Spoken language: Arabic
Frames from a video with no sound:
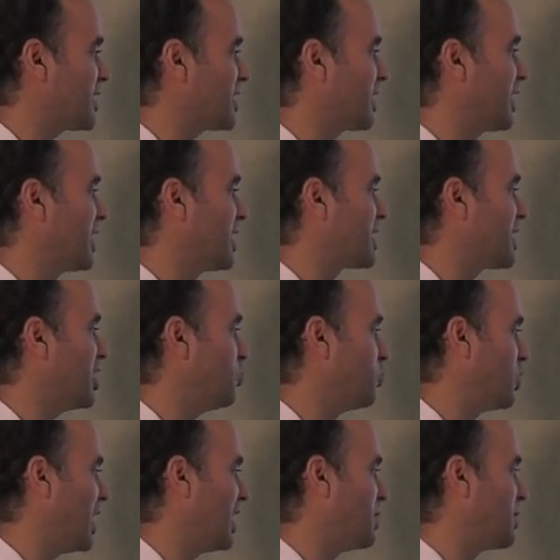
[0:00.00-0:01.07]
تقنيتين
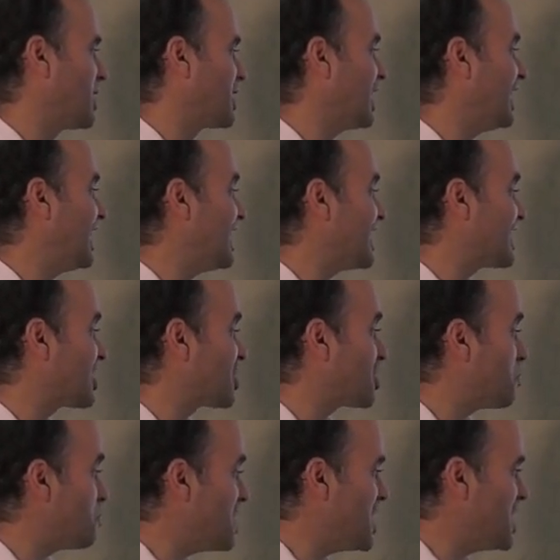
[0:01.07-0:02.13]
ملائمتين
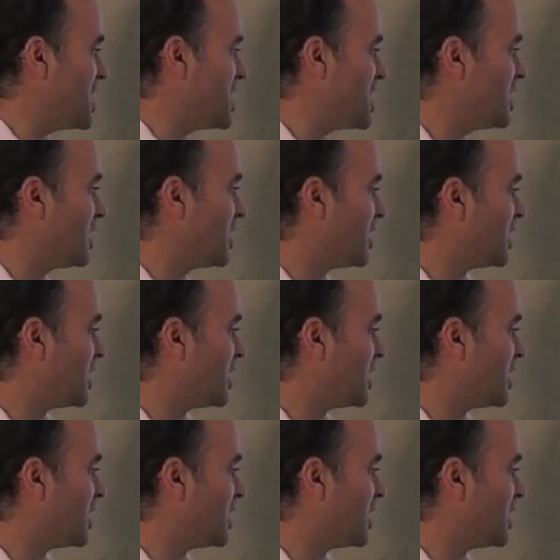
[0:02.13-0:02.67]
لتتمين